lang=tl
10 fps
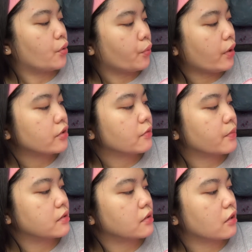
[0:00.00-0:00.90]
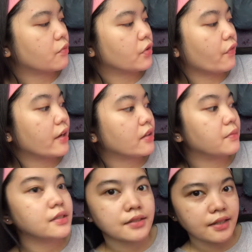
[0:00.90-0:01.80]
water-based serum with
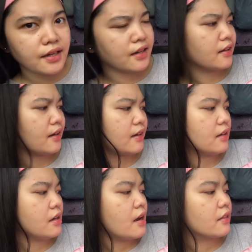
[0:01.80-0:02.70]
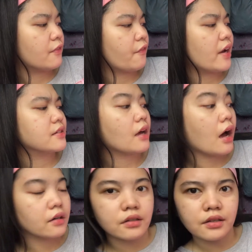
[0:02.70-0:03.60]
vitamin C and A that fights
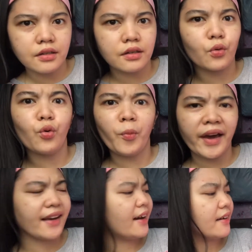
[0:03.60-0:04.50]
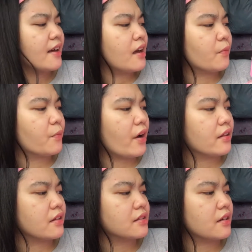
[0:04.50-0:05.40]
acne. Oh my God!
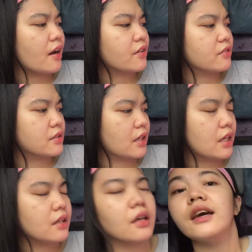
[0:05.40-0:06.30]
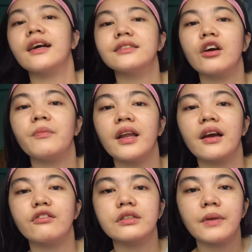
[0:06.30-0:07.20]
Brightens and hydrates skin. Kasi ako mahilig
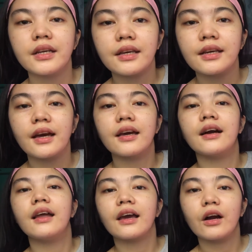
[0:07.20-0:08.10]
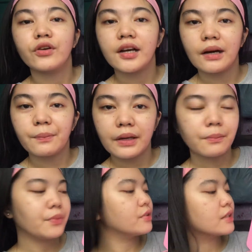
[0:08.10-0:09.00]
ako sa mani, kaya lagi ako
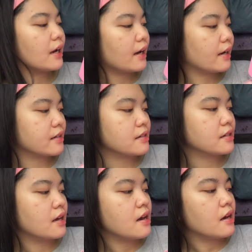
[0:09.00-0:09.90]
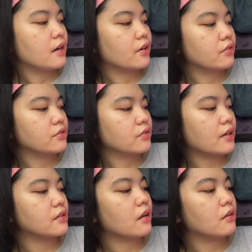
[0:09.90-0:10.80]
nagka-pimples, guys. It also
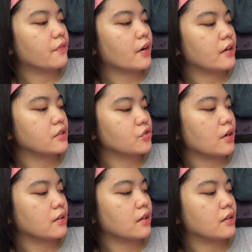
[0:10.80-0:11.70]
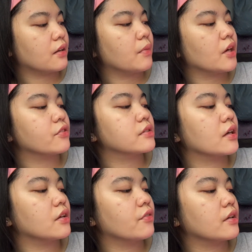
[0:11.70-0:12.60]
has aloe vera extract that can make your
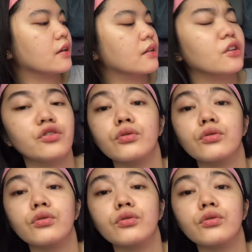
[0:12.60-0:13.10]
skin radiant and